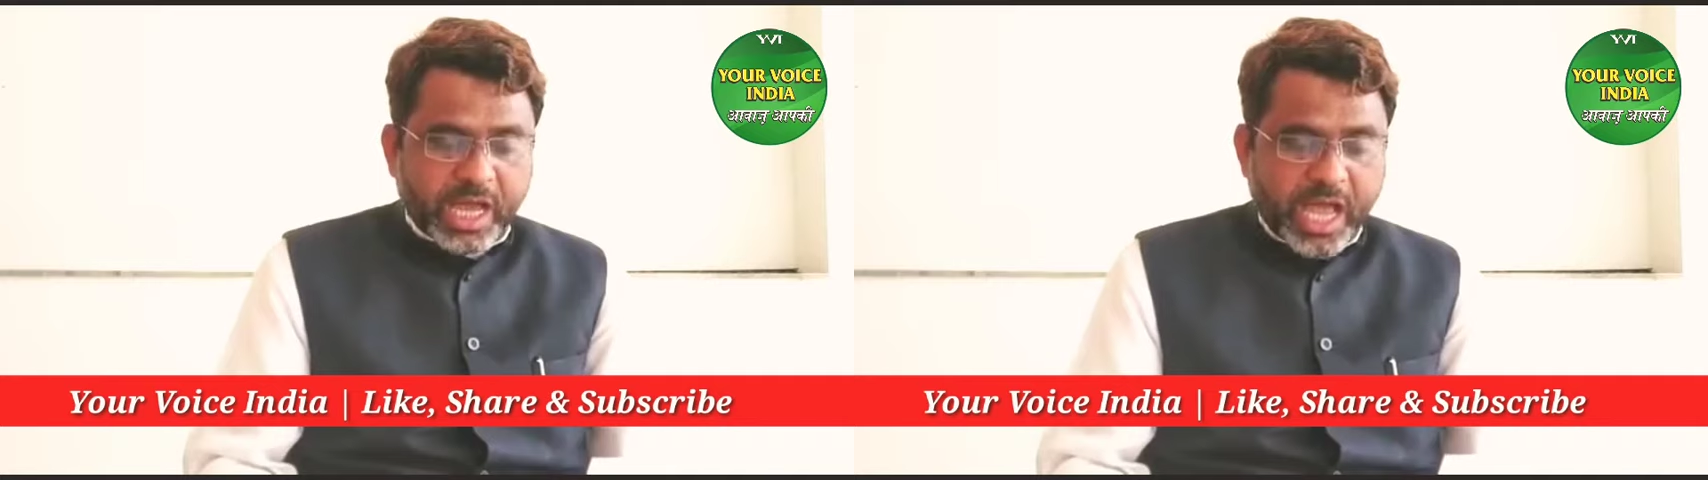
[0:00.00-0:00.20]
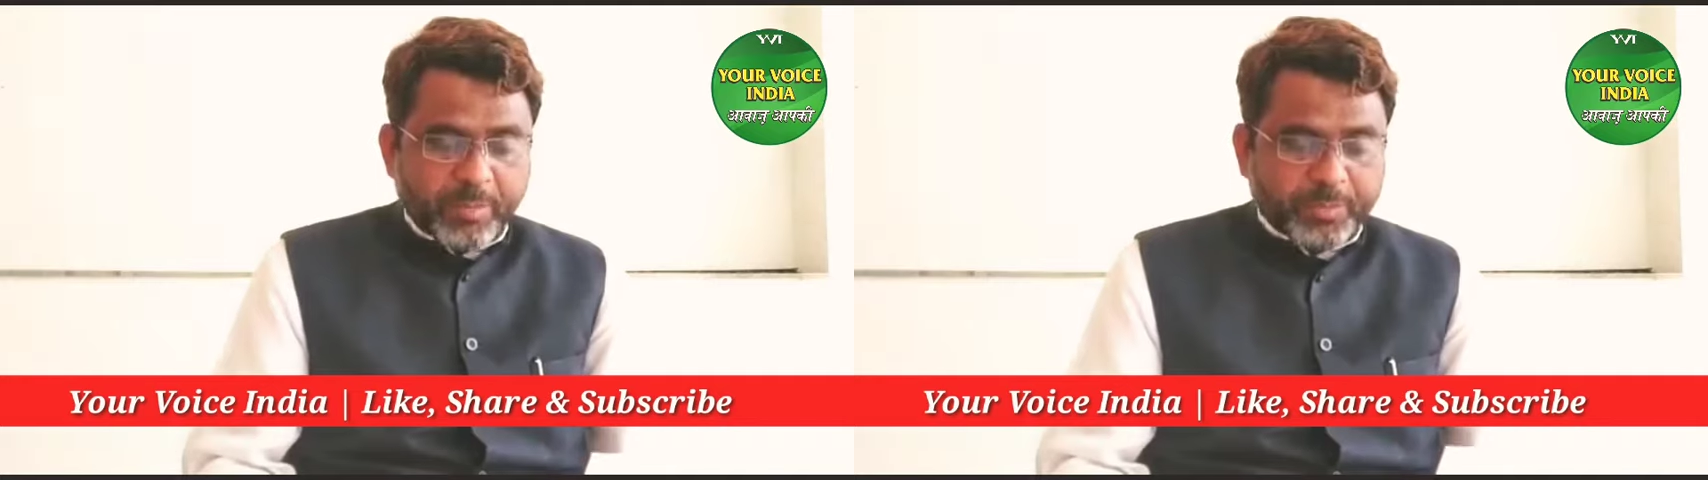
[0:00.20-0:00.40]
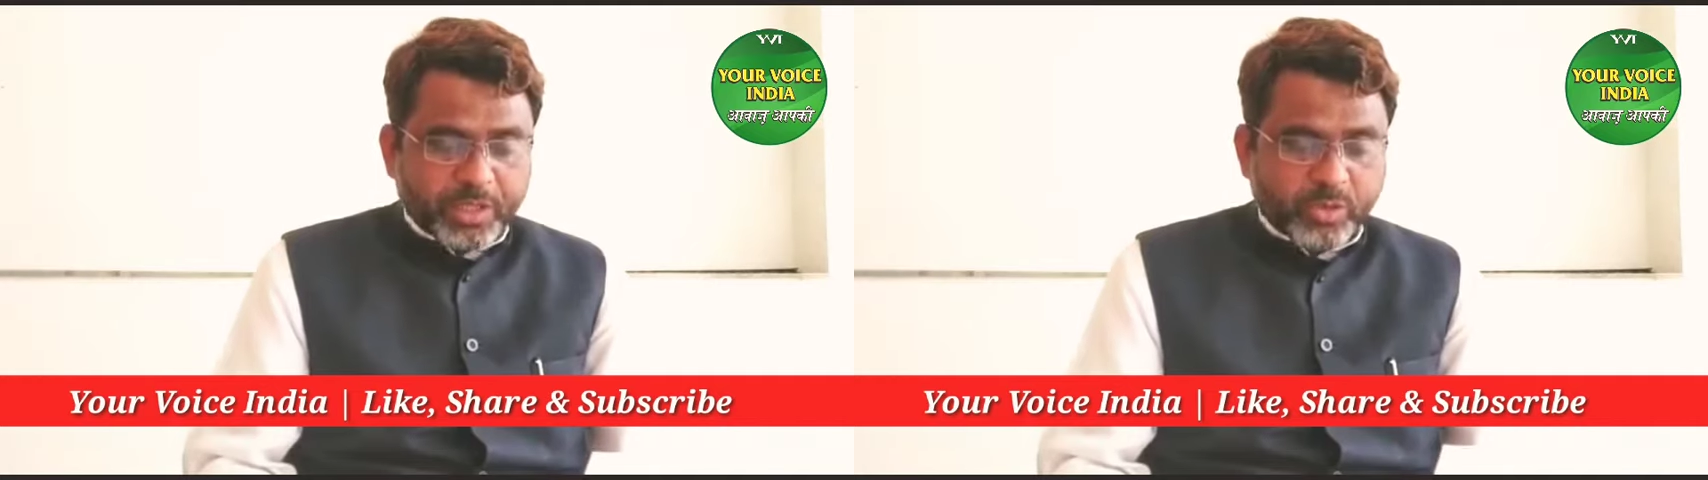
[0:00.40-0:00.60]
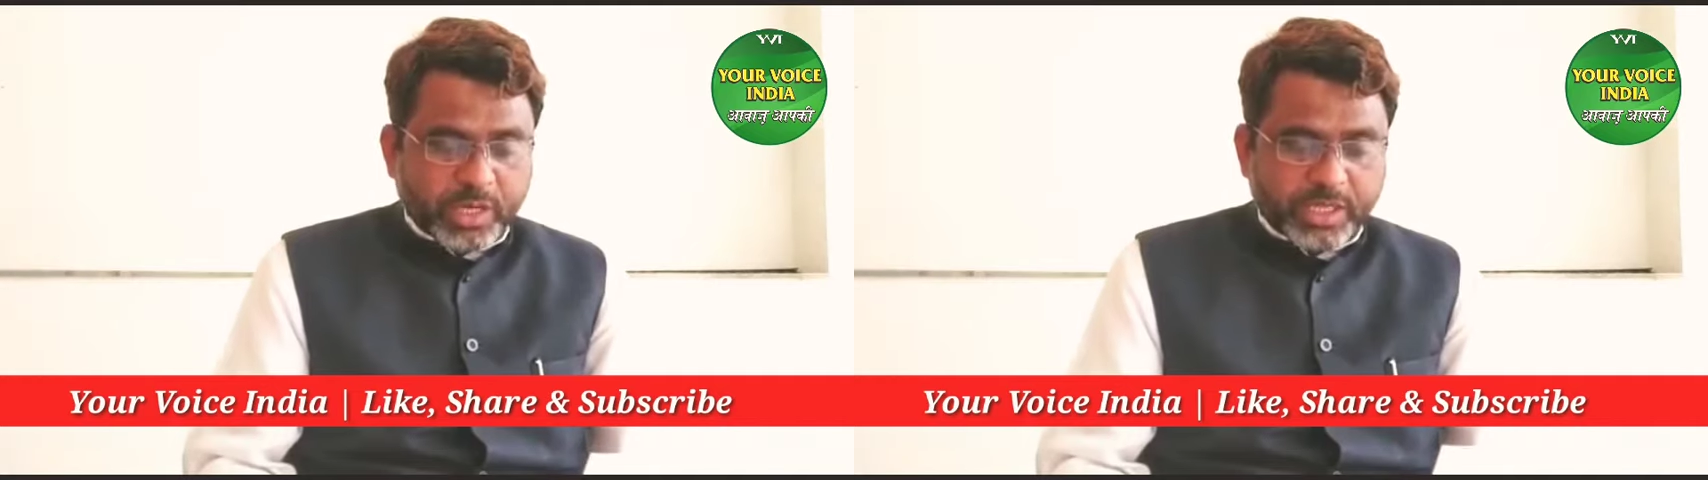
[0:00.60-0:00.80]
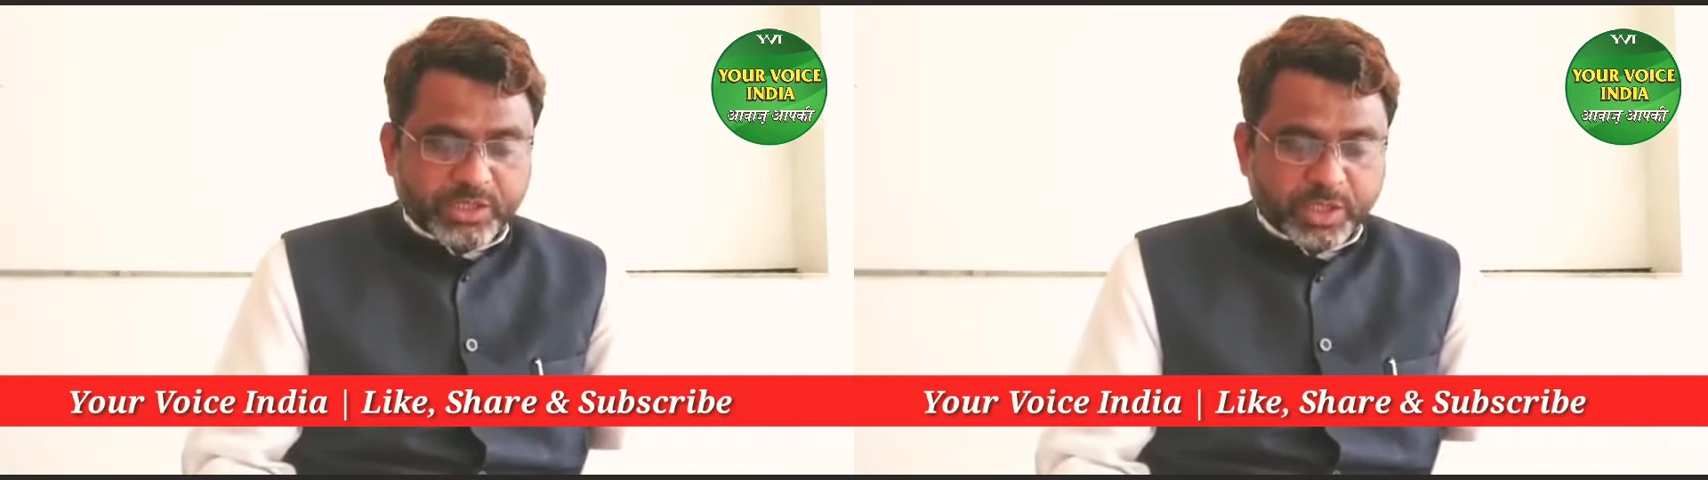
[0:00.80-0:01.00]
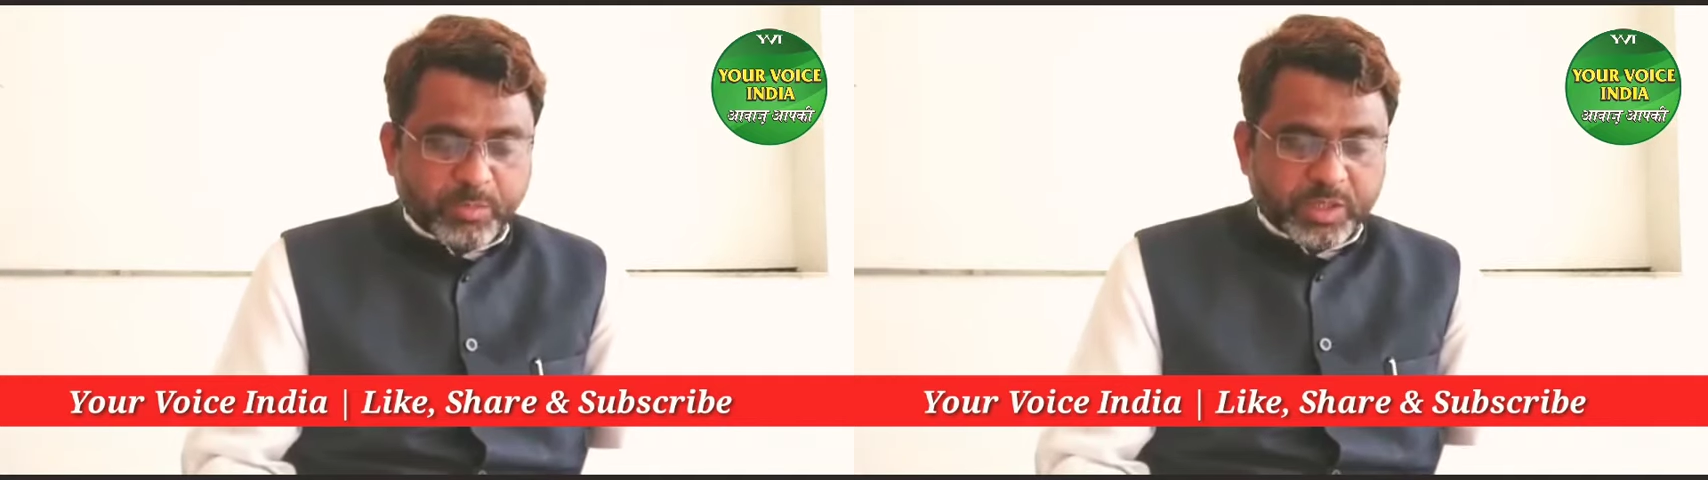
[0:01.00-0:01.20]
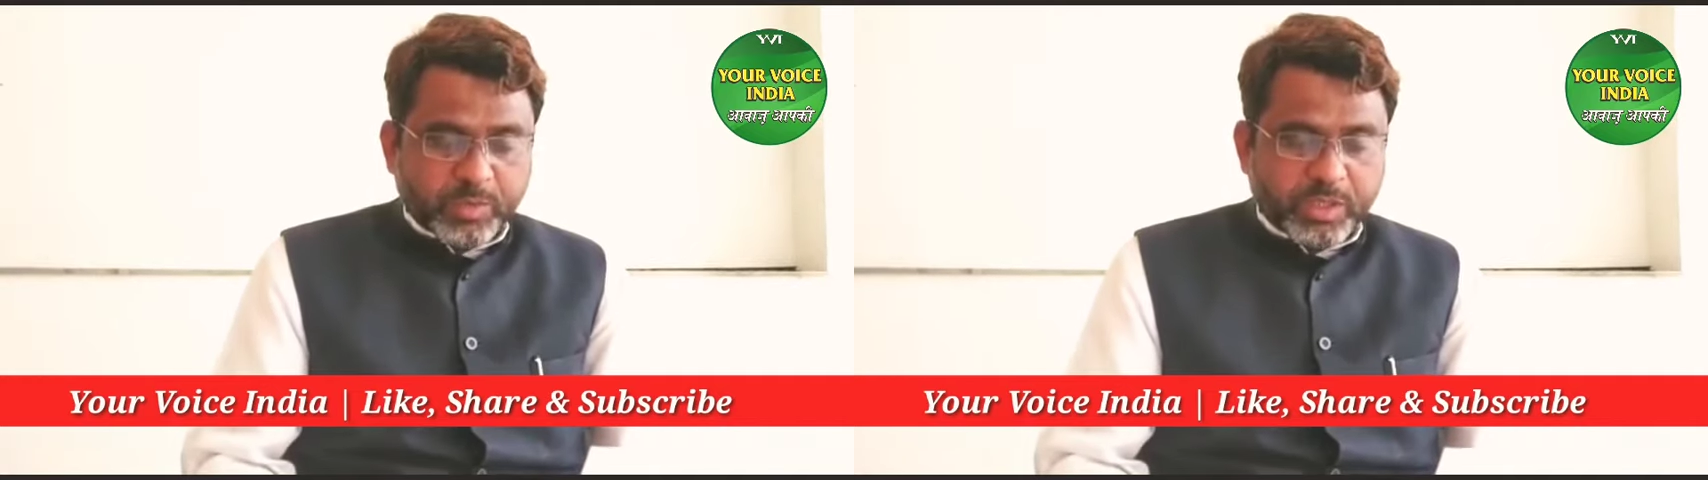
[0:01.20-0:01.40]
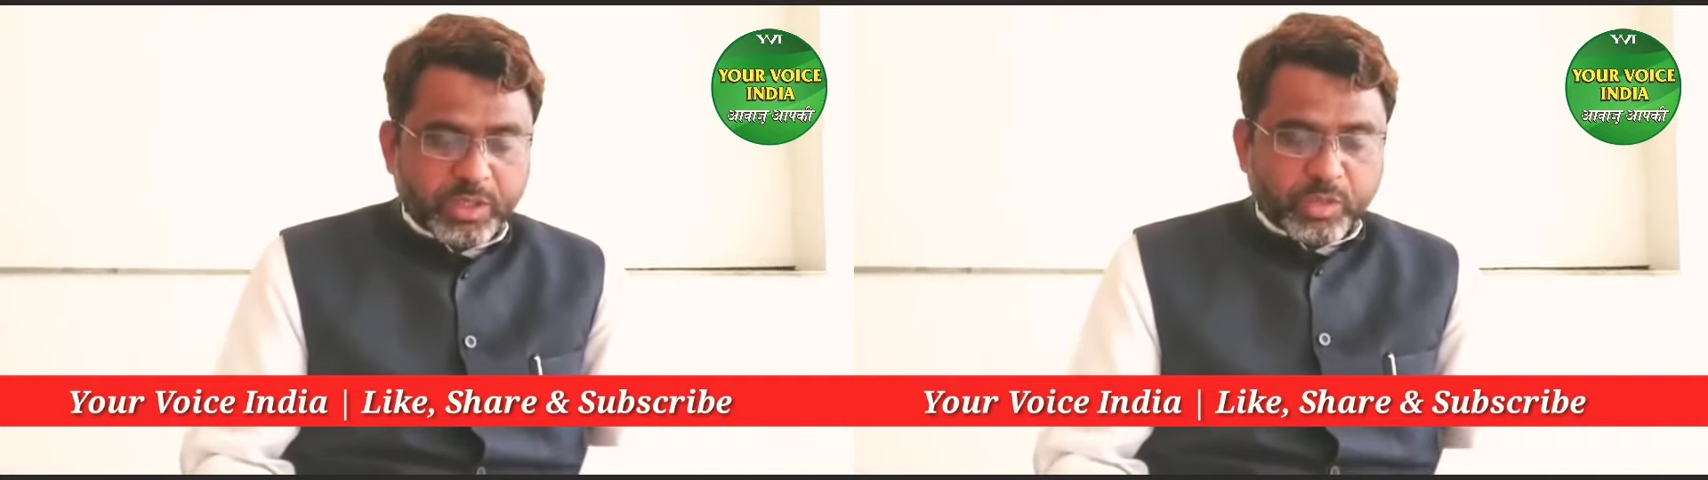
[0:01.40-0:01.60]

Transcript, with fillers: आपके द्वारा इस संबंध में